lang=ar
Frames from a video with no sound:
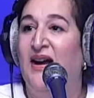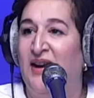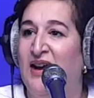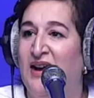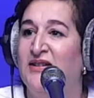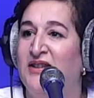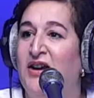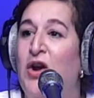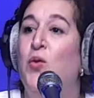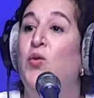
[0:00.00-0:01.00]
على
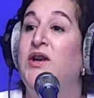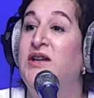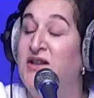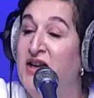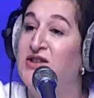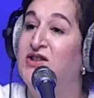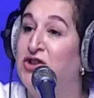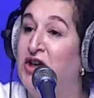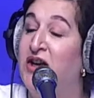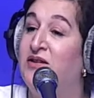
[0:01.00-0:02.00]
خاطر واللي ناس
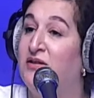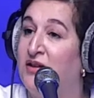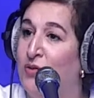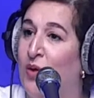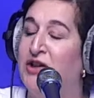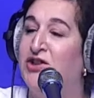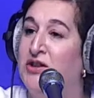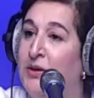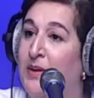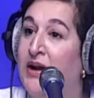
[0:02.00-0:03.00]
جات كانوا
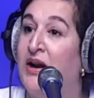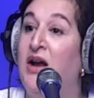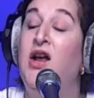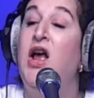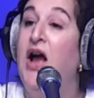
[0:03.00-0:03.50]
عايشين البرة